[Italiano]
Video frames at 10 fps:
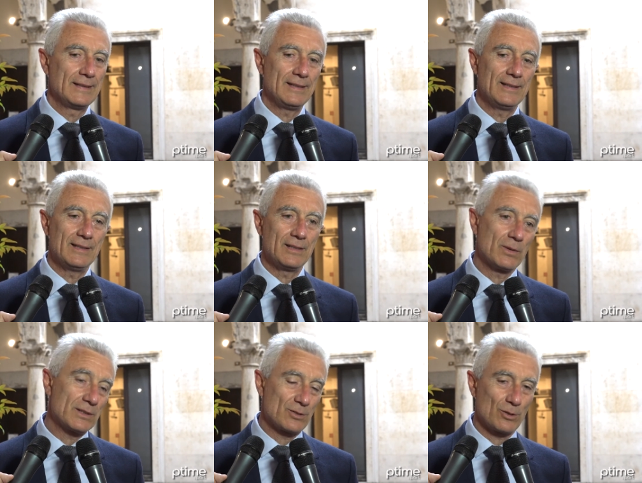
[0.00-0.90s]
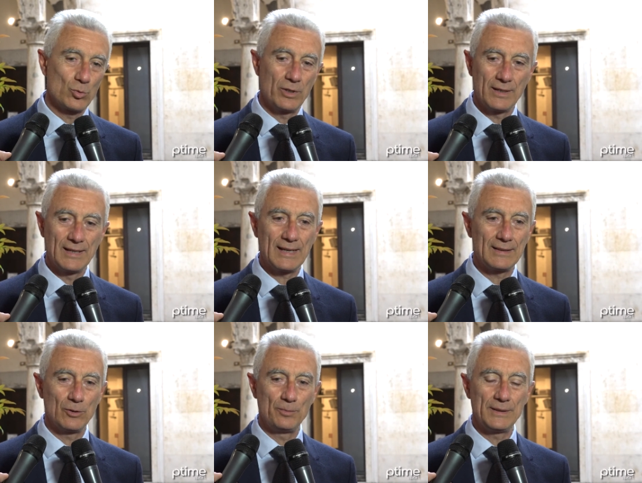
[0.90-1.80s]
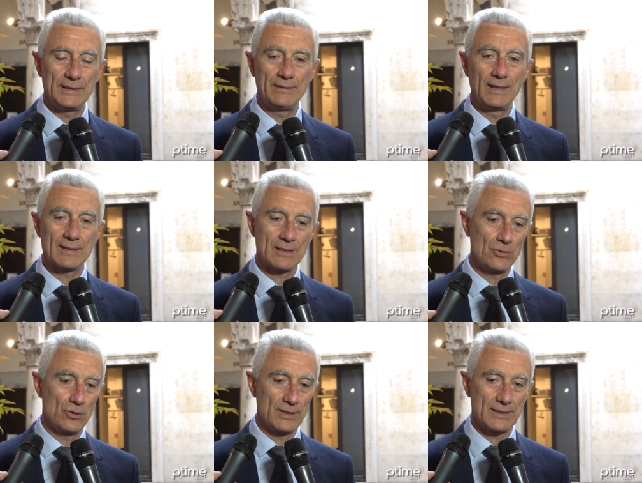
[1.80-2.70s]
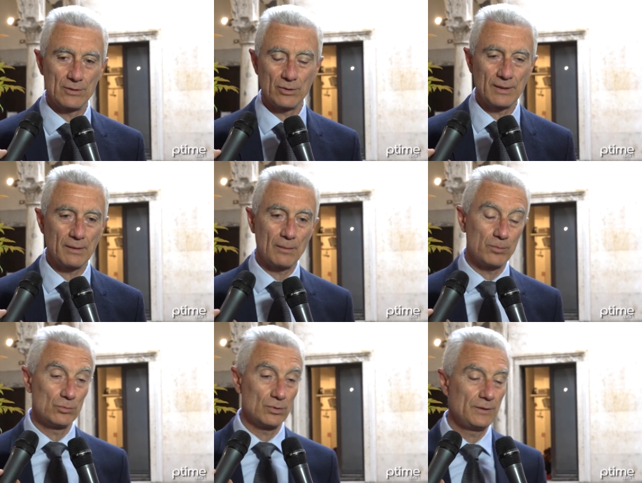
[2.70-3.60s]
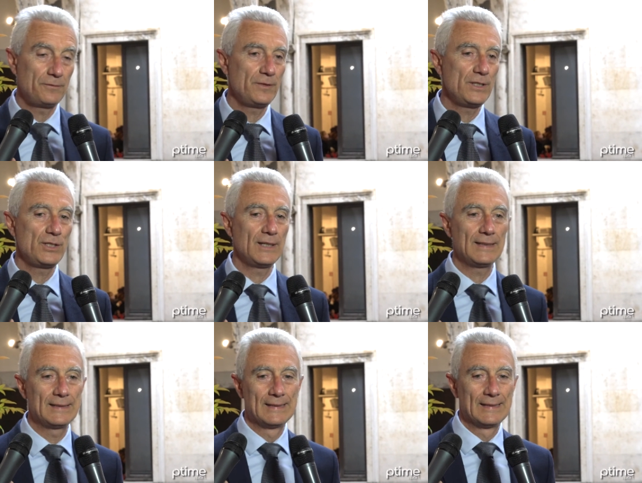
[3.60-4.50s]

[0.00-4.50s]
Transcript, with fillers: Eh, questi sono due grandi obiettivi della stagione, stagione appunto difficile,